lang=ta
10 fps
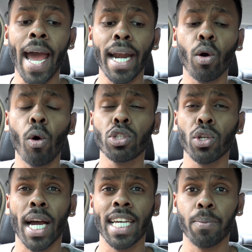அண்ட்
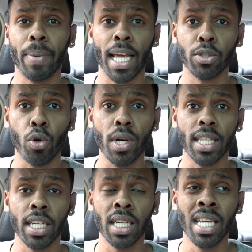ஆல்சோ காய்ஸ் இப்போ நான்
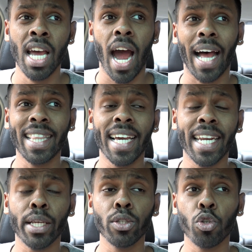சொன்னது
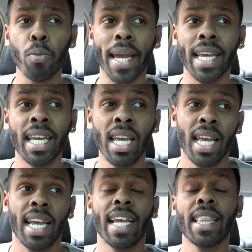அதிகரிக்கும் சுமை
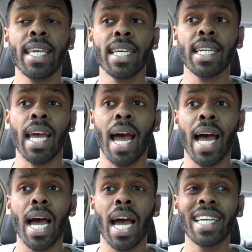இது
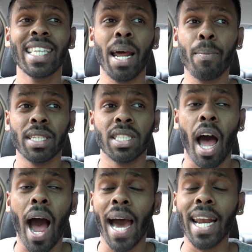இது நம்ம
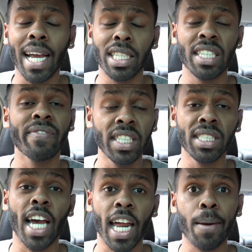ஆராய்ச்சி
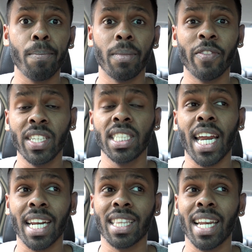விஞ்ஞானம்
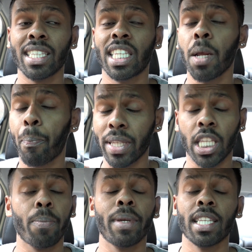விஞ்ஞானத்தில் திருப்பி
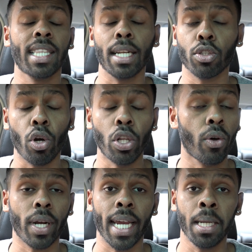திருப்பி இது தான்
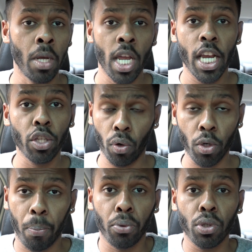சொல்லுது ஓகே இது
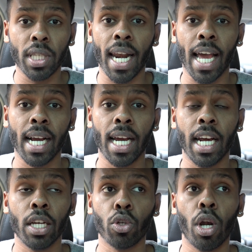ஒன்றும் புதுசாக
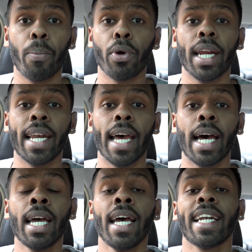நாங்கள் சொல்ல போகிறோம் இல்லை
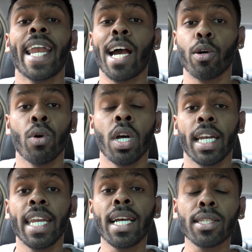நான்
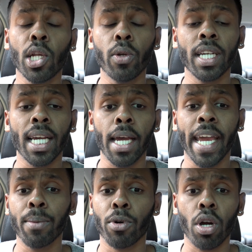நீங்கள் சொல்லுவீங்க
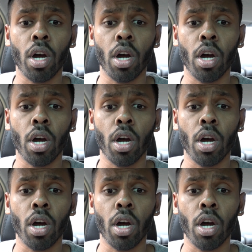ஹே ப்ரோ